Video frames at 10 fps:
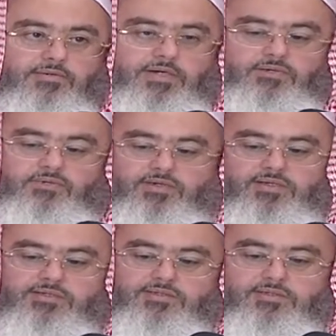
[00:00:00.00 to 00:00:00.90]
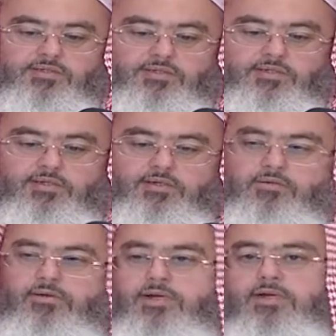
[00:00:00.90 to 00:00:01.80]
ولا تقص
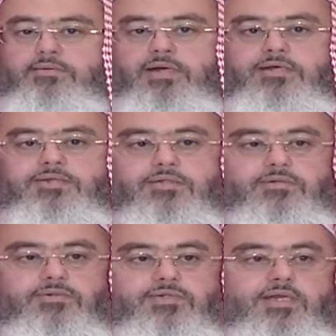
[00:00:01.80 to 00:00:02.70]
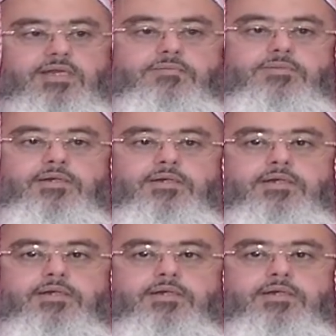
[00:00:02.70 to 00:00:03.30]
وأن النبي عليه الصلاة والسلام